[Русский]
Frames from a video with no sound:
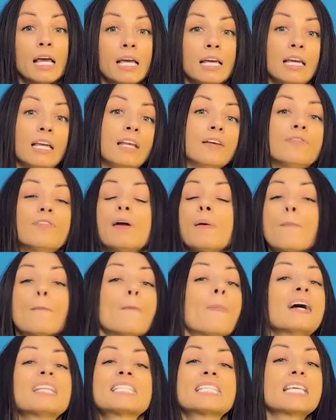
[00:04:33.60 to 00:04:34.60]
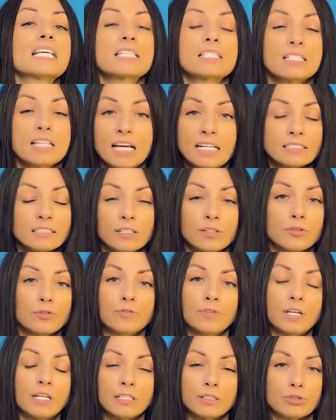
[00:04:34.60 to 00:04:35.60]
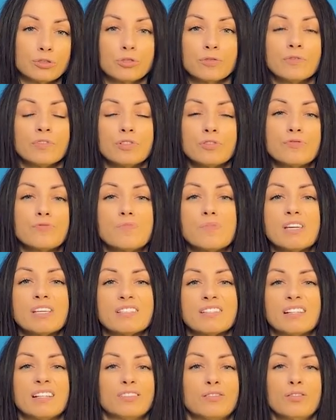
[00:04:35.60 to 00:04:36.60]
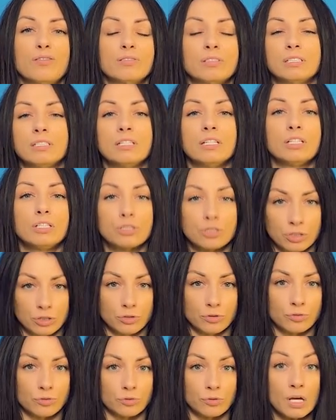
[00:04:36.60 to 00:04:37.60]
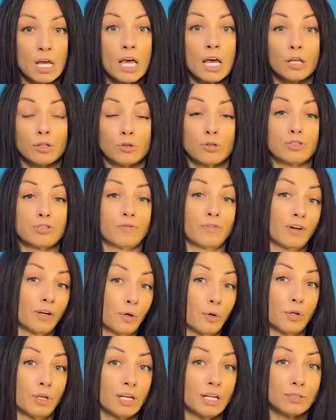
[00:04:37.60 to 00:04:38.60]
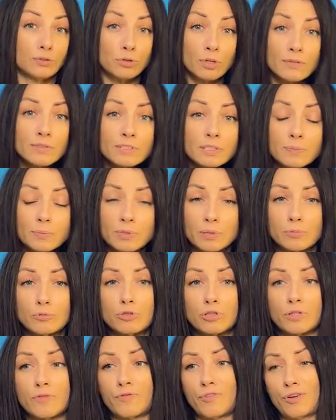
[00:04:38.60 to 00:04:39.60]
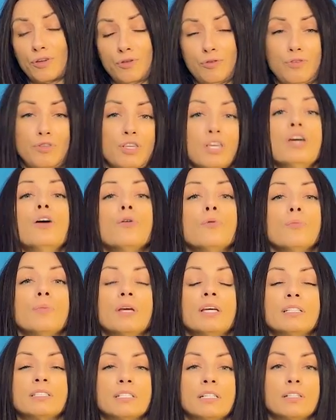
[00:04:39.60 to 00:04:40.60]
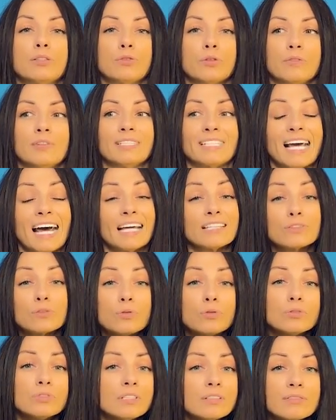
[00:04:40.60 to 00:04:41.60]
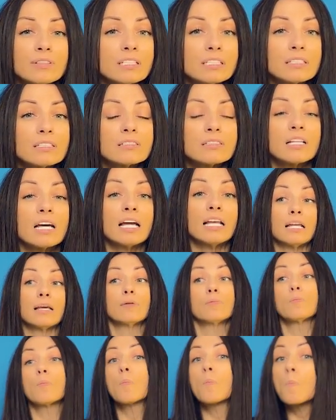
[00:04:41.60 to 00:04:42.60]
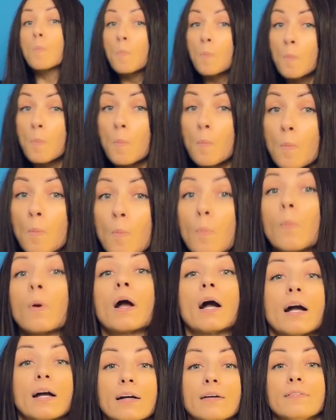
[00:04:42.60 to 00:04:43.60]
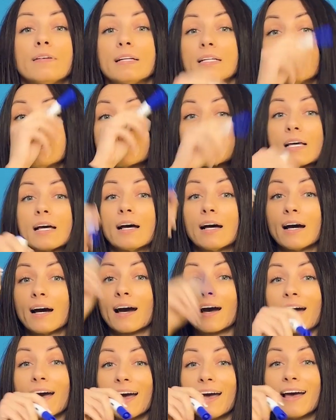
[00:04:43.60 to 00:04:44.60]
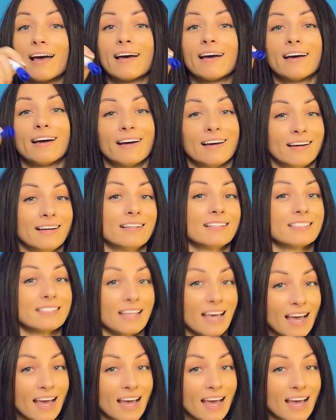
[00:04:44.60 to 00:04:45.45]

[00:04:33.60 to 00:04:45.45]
или вы подсознательно уверены, что вы не умеете готовить яичницу. То есть вы ее не готовите, потому что вы ее не умеете готовить. Откуда вы это знали? Как говорится, хз.